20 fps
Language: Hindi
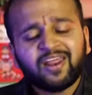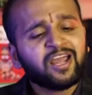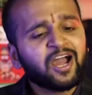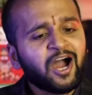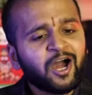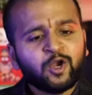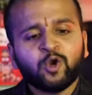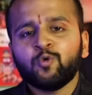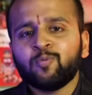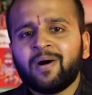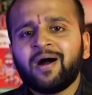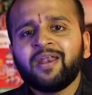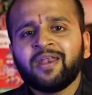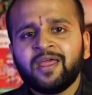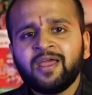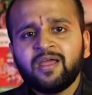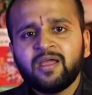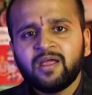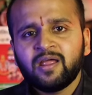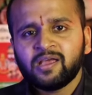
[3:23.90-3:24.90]
एक अनुमान
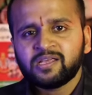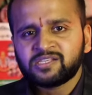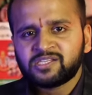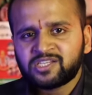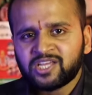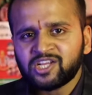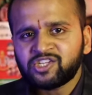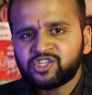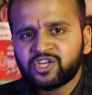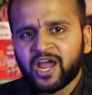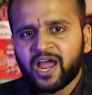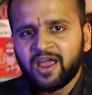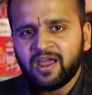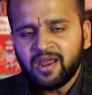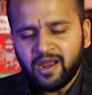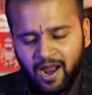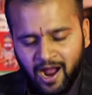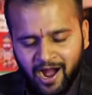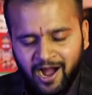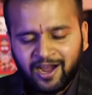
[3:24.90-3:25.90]
है सच क्या है
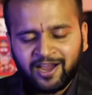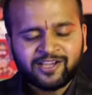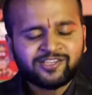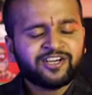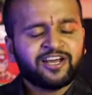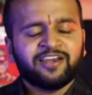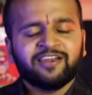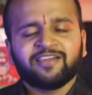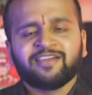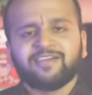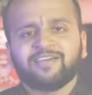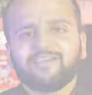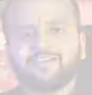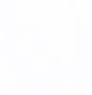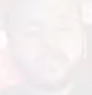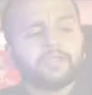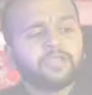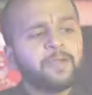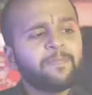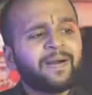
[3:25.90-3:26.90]
आगे जानेंगे
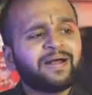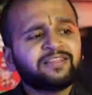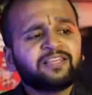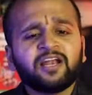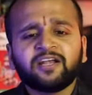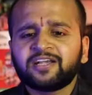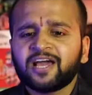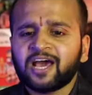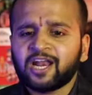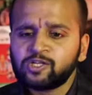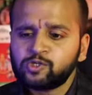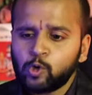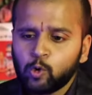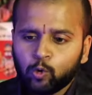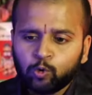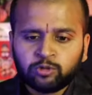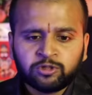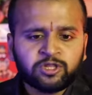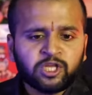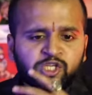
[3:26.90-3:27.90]
ये बात है अठारह
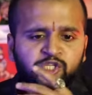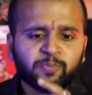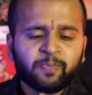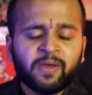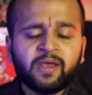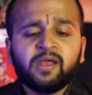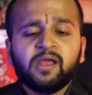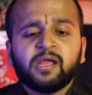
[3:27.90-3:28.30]
में